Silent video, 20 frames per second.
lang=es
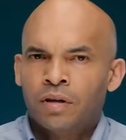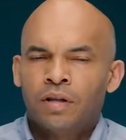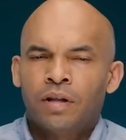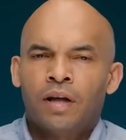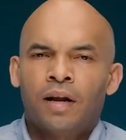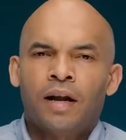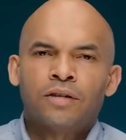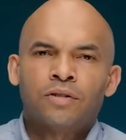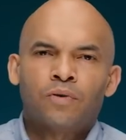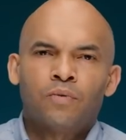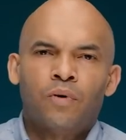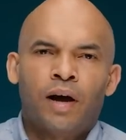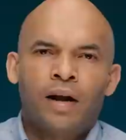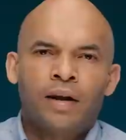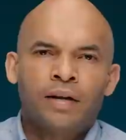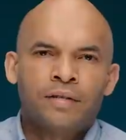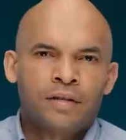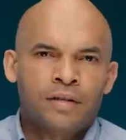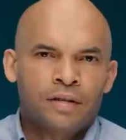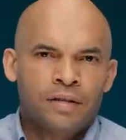de las
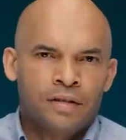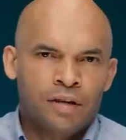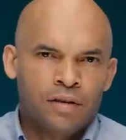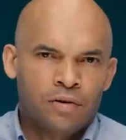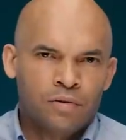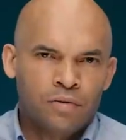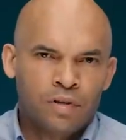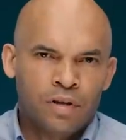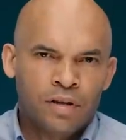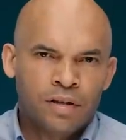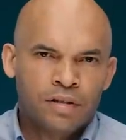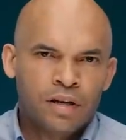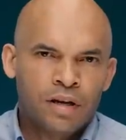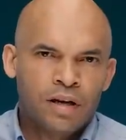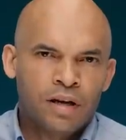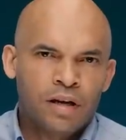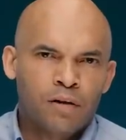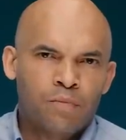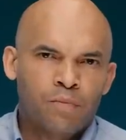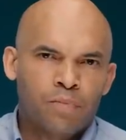cuales, según
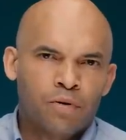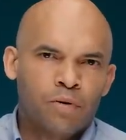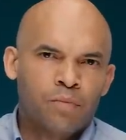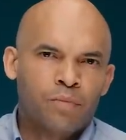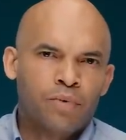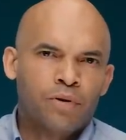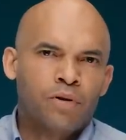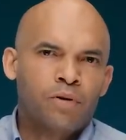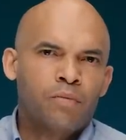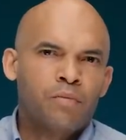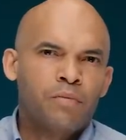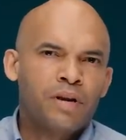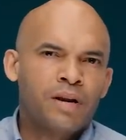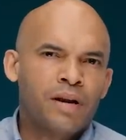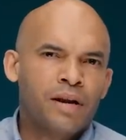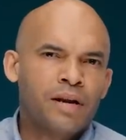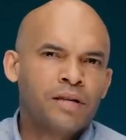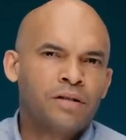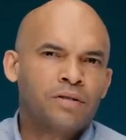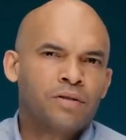dice el propio
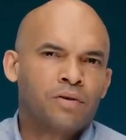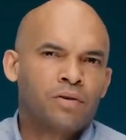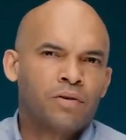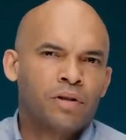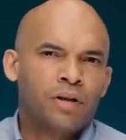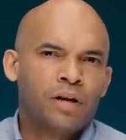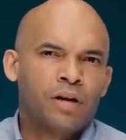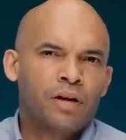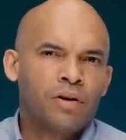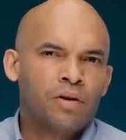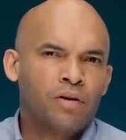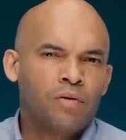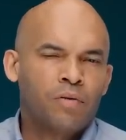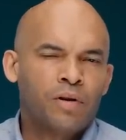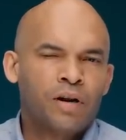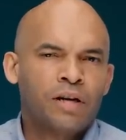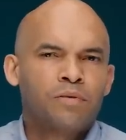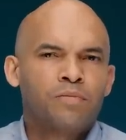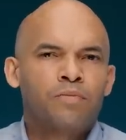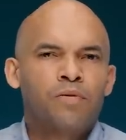ministro de
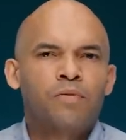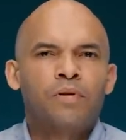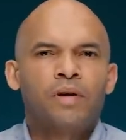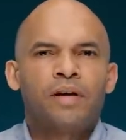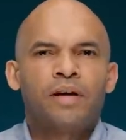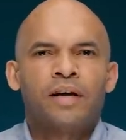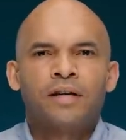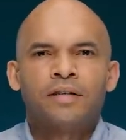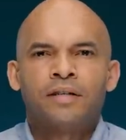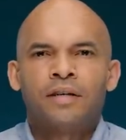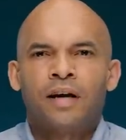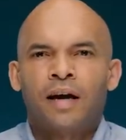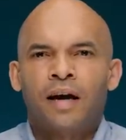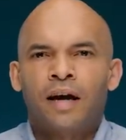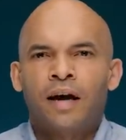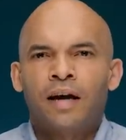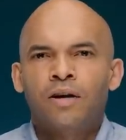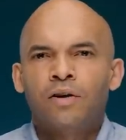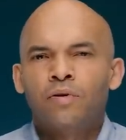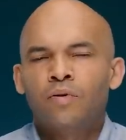Obras Públicas,
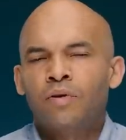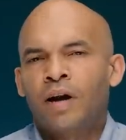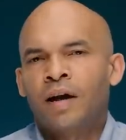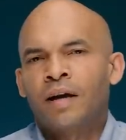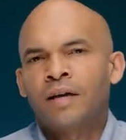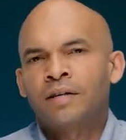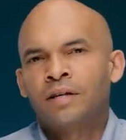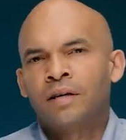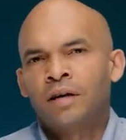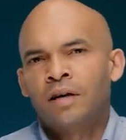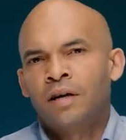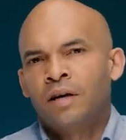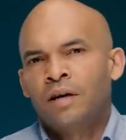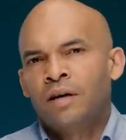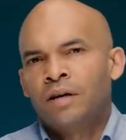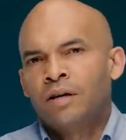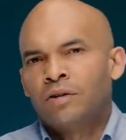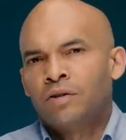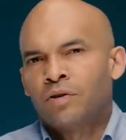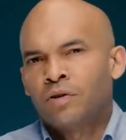ya hay unas
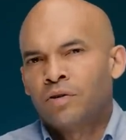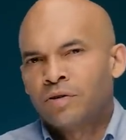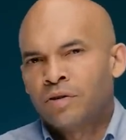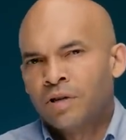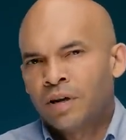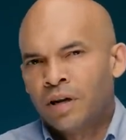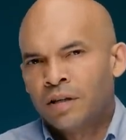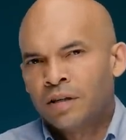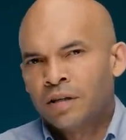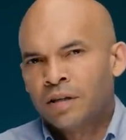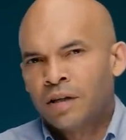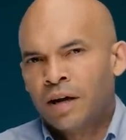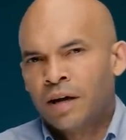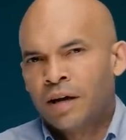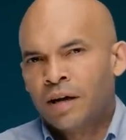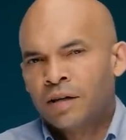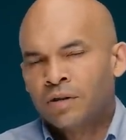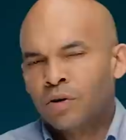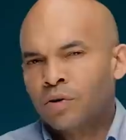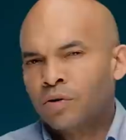
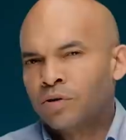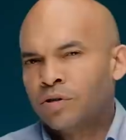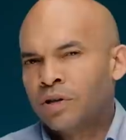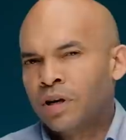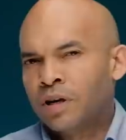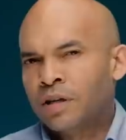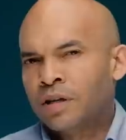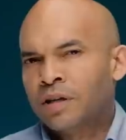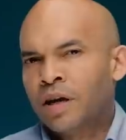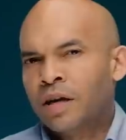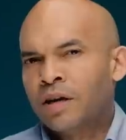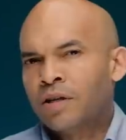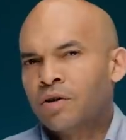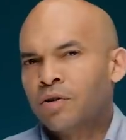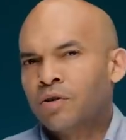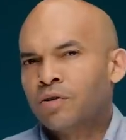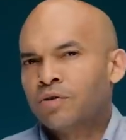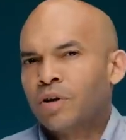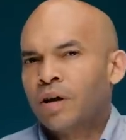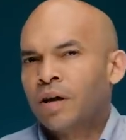
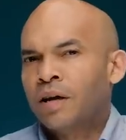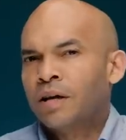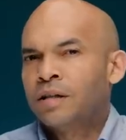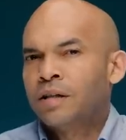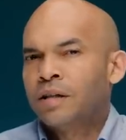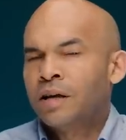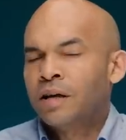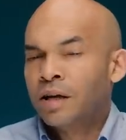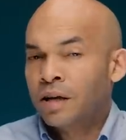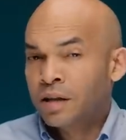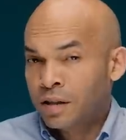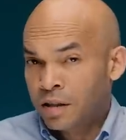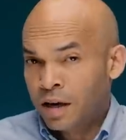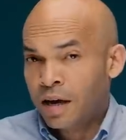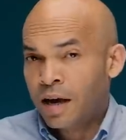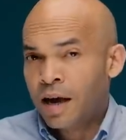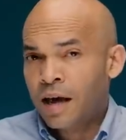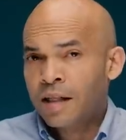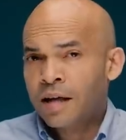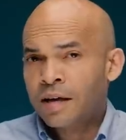282
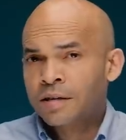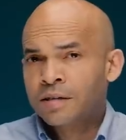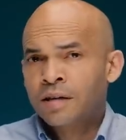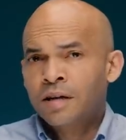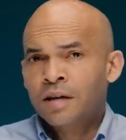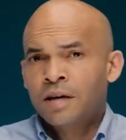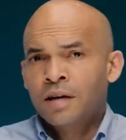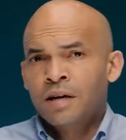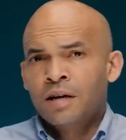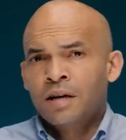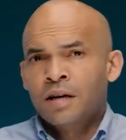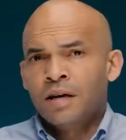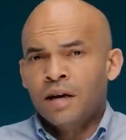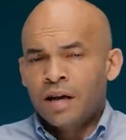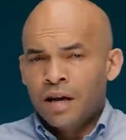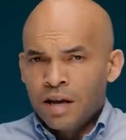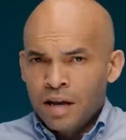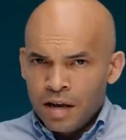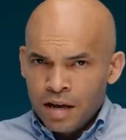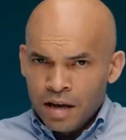entregadas
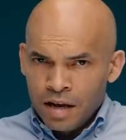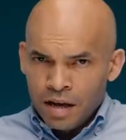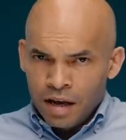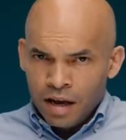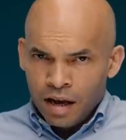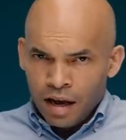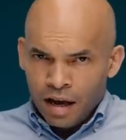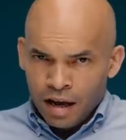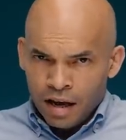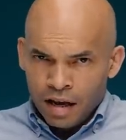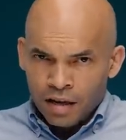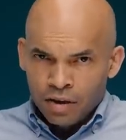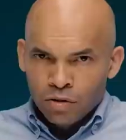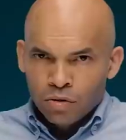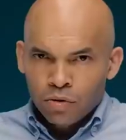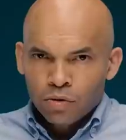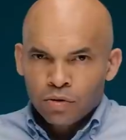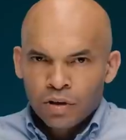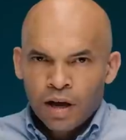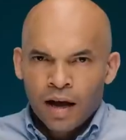y en
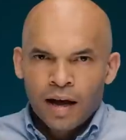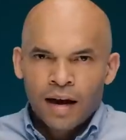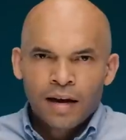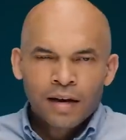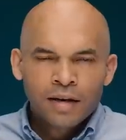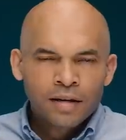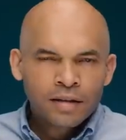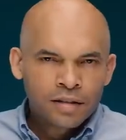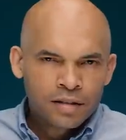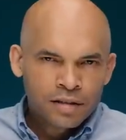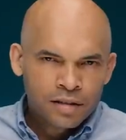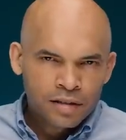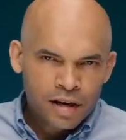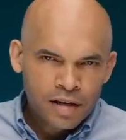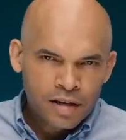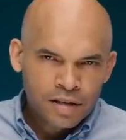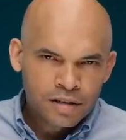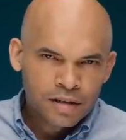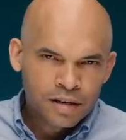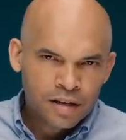total
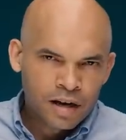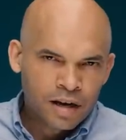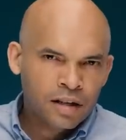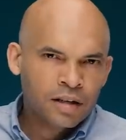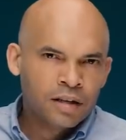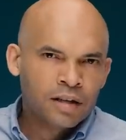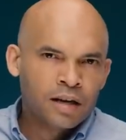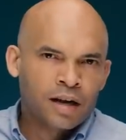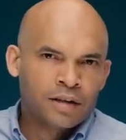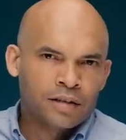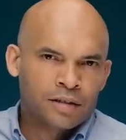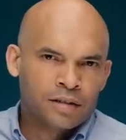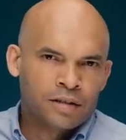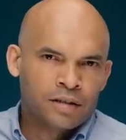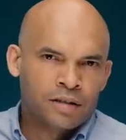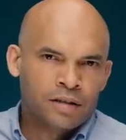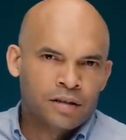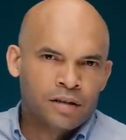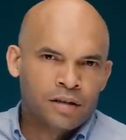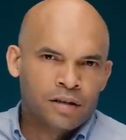
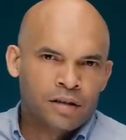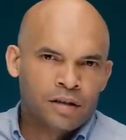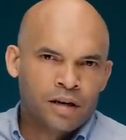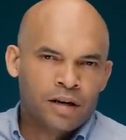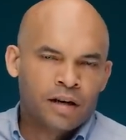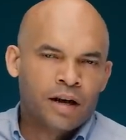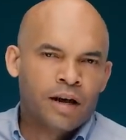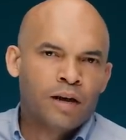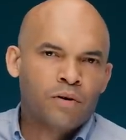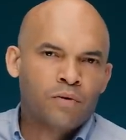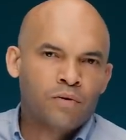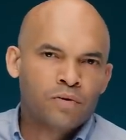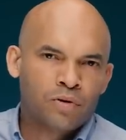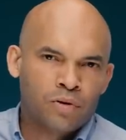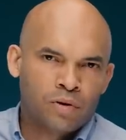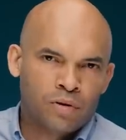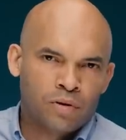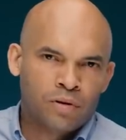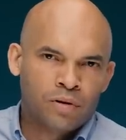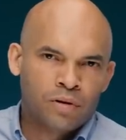600 en
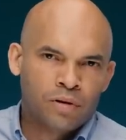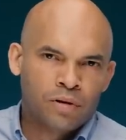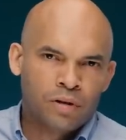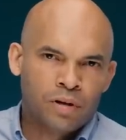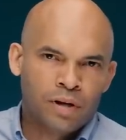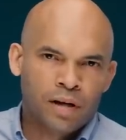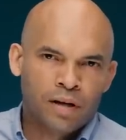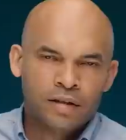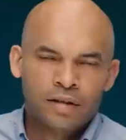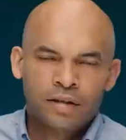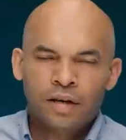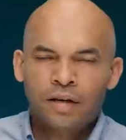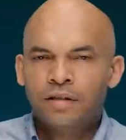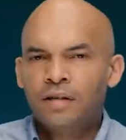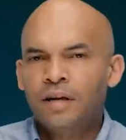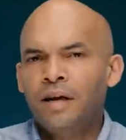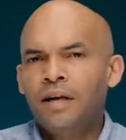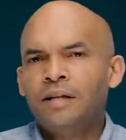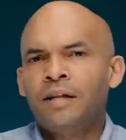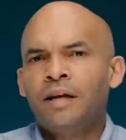ejecución. De esas
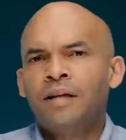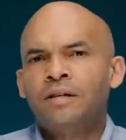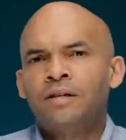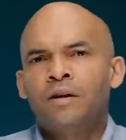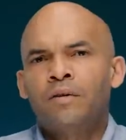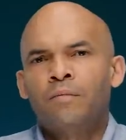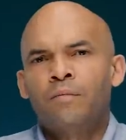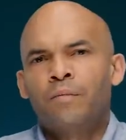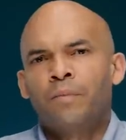600